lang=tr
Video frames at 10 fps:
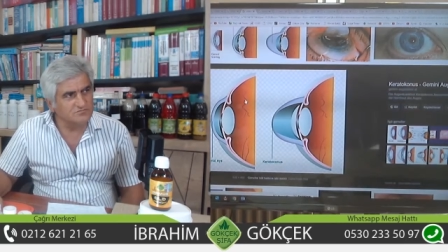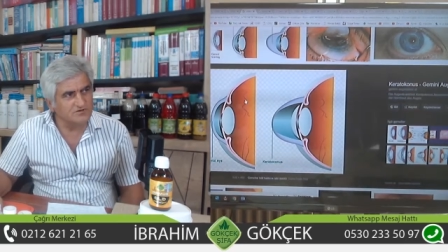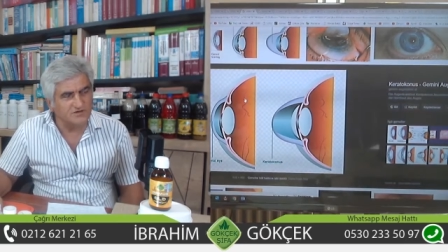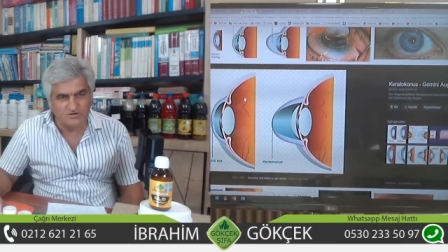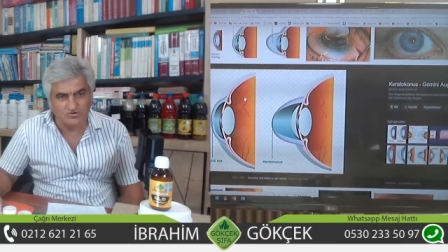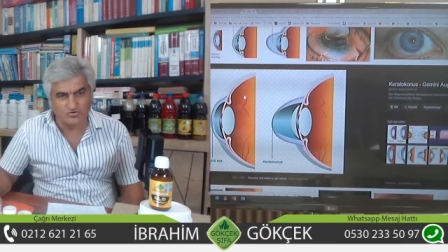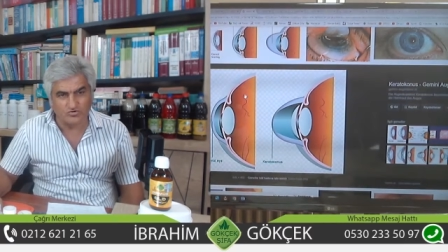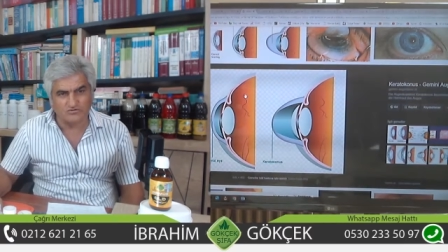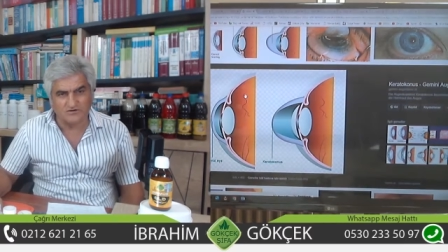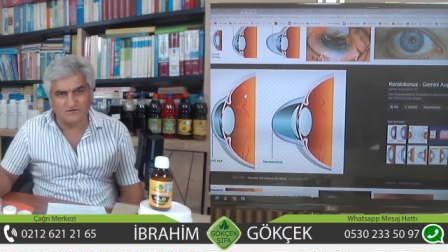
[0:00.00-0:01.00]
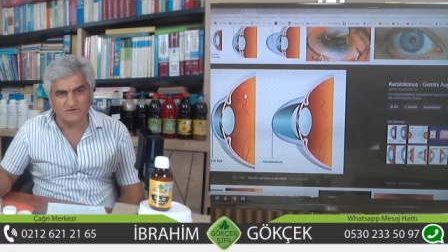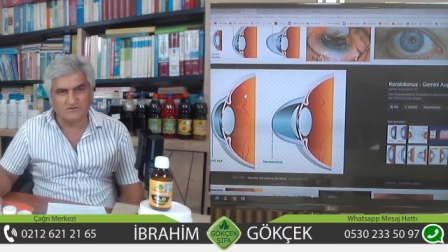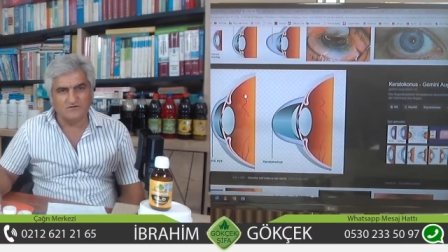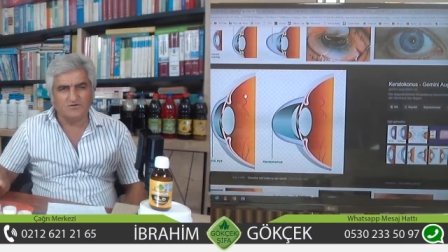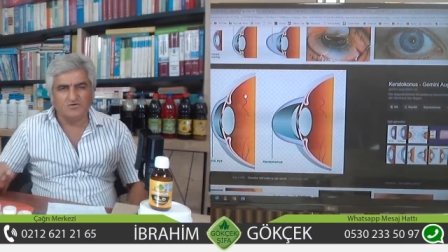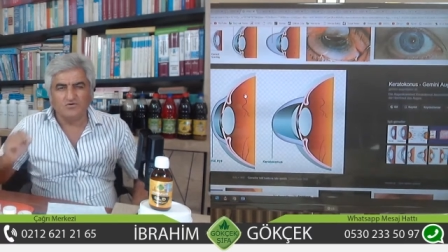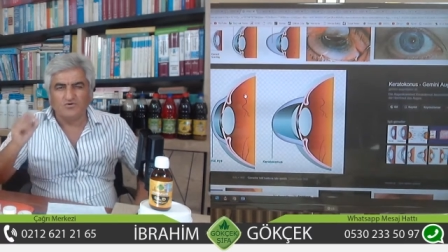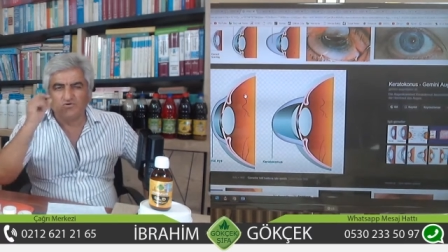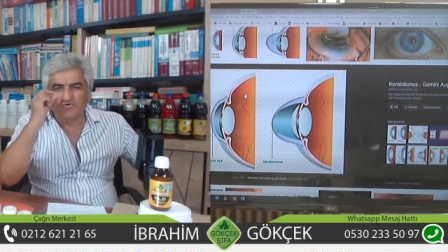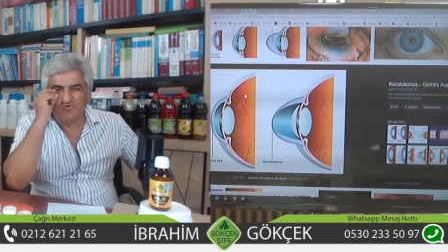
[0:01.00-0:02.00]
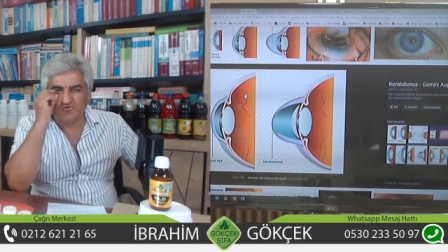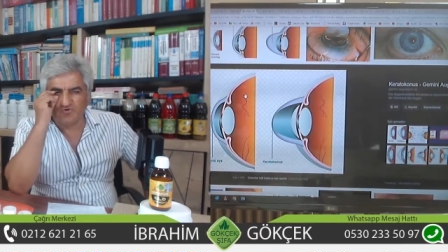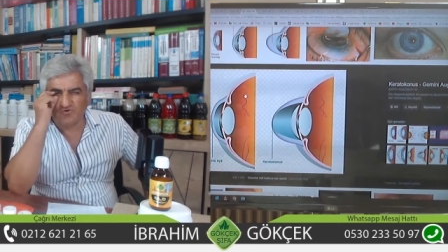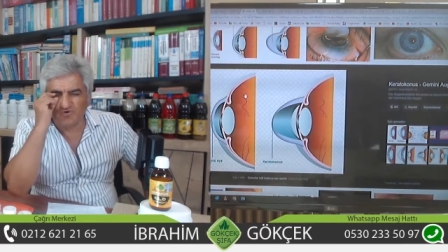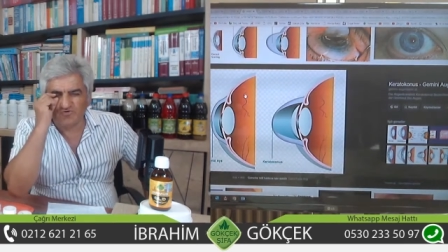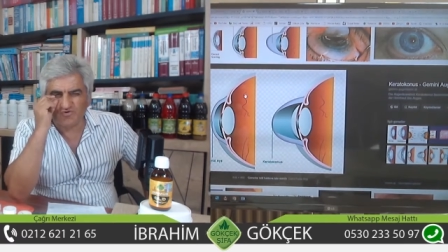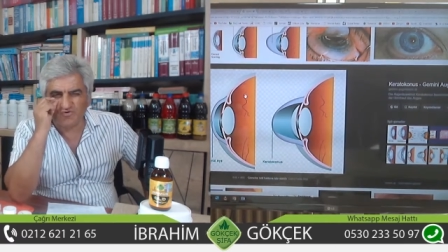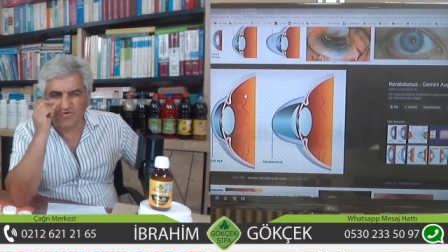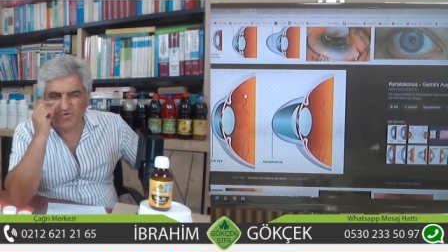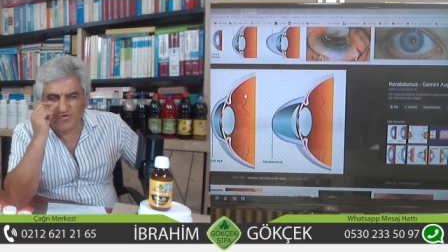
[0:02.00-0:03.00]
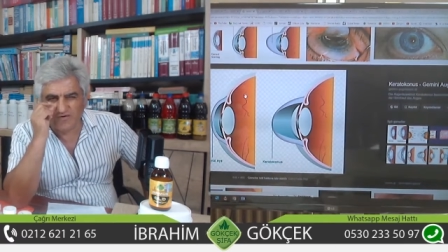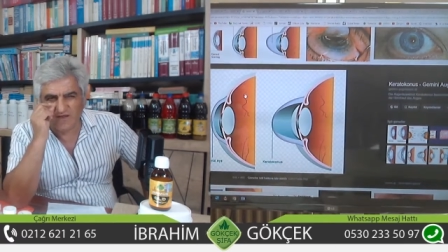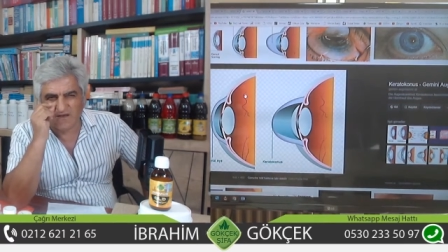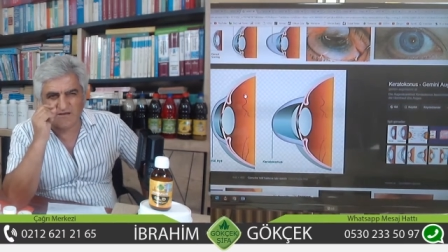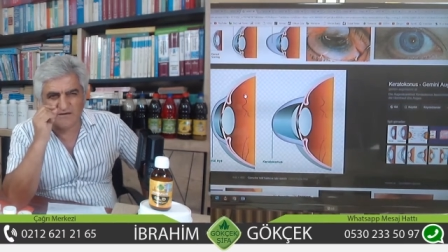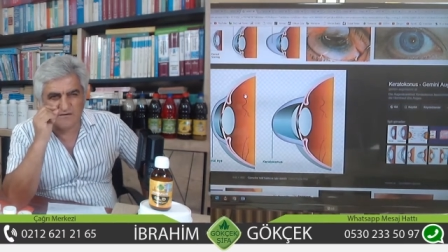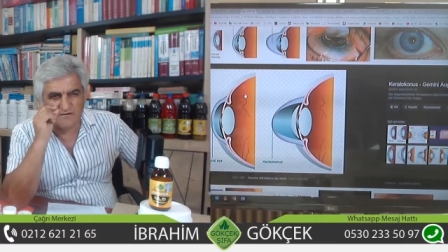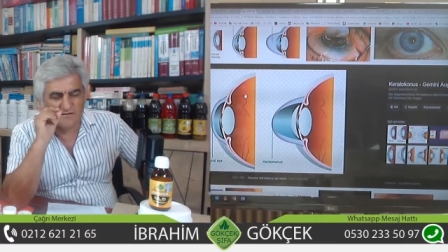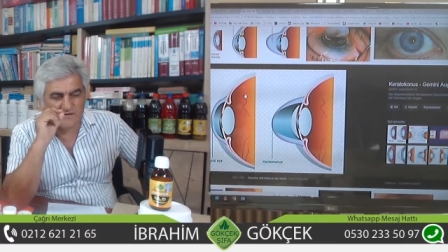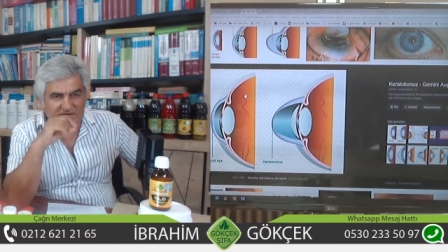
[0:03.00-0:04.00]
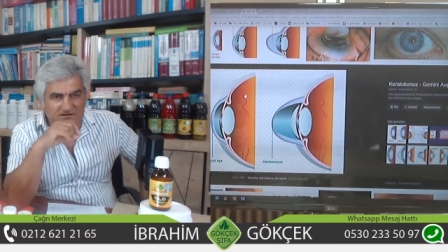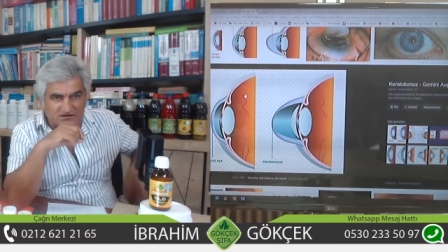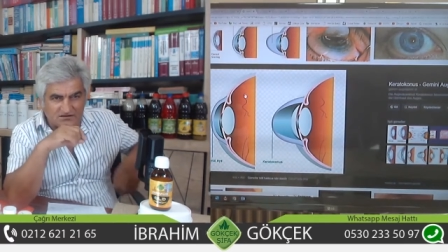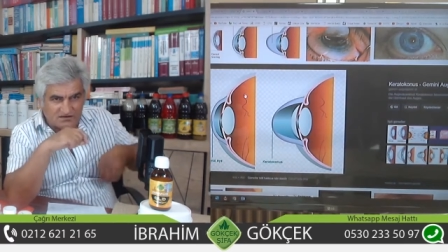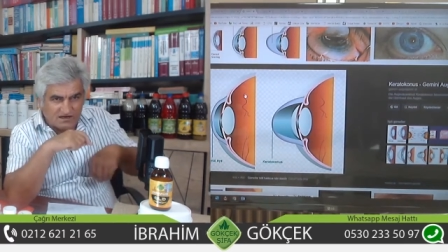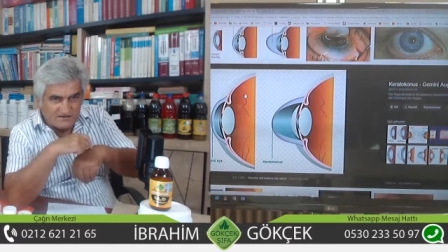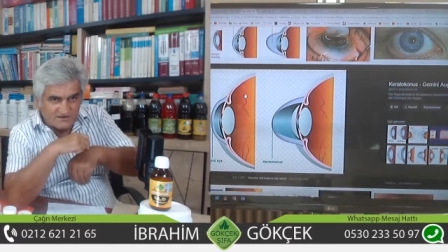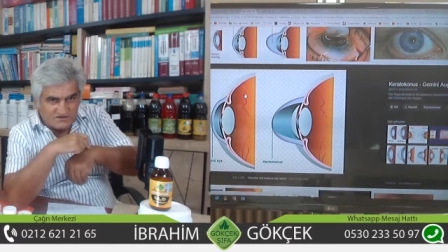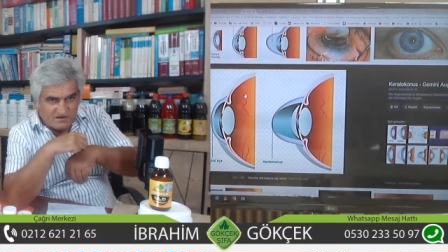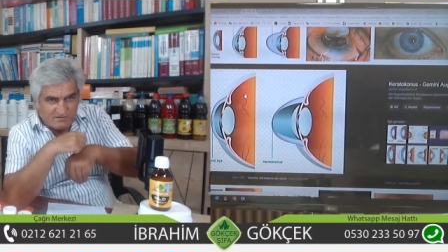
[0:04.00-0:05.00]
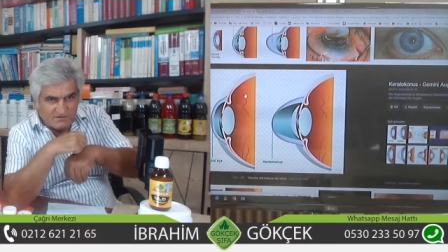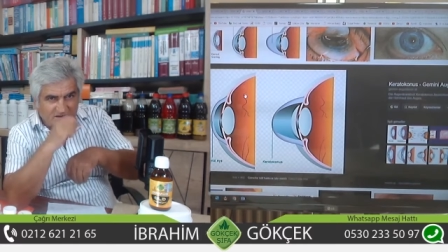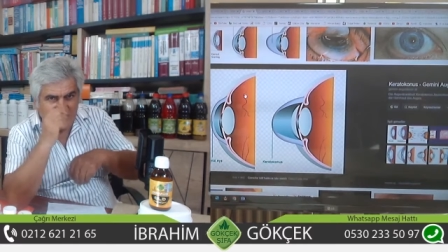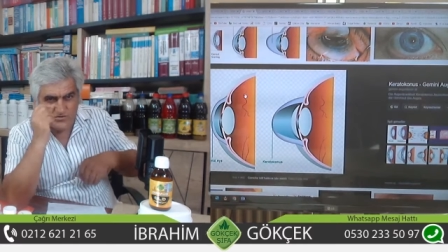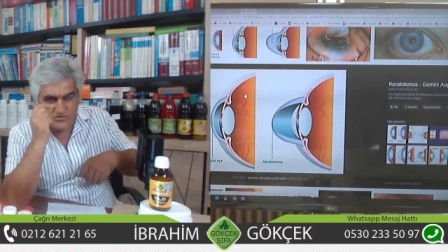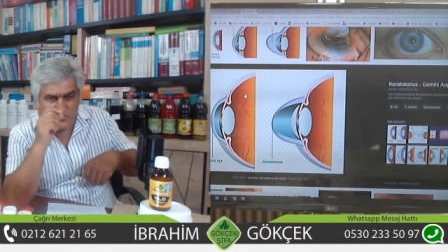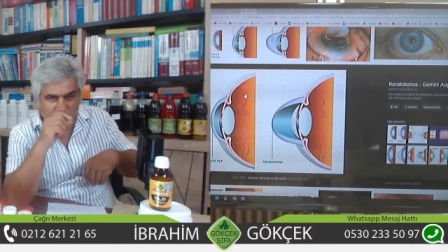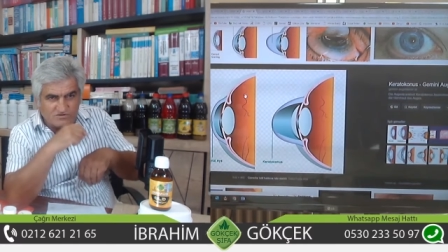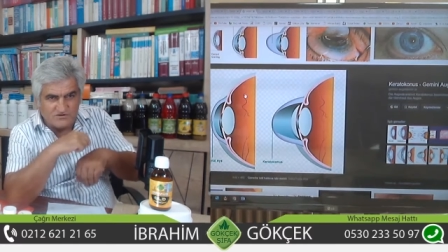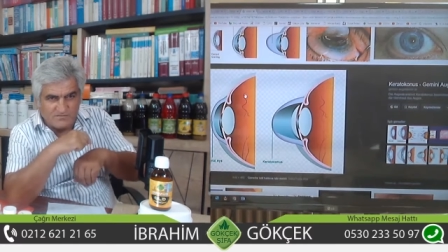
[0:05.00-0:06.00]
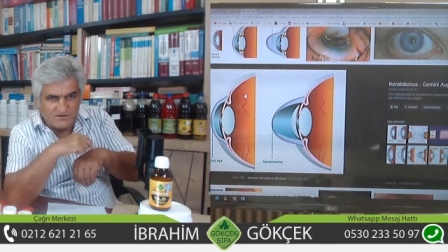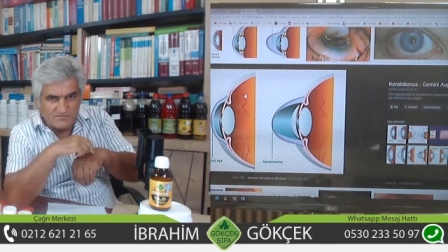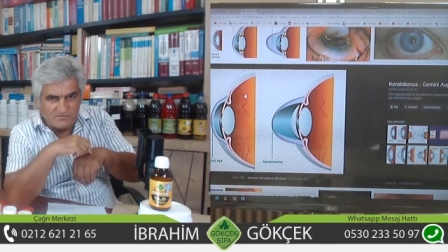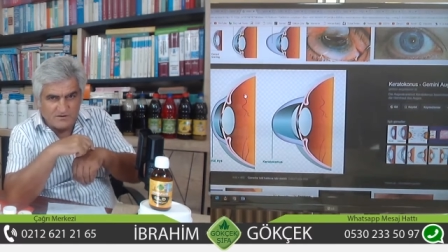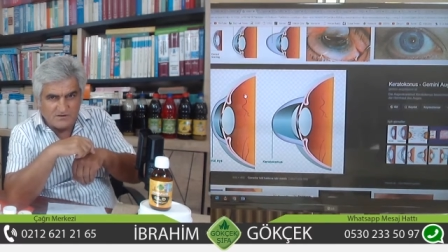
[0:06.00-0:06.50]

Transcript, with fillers: Keratokonos nedir? Şu gözün önündeki nasıl ki saatin camındaki ön camı gibi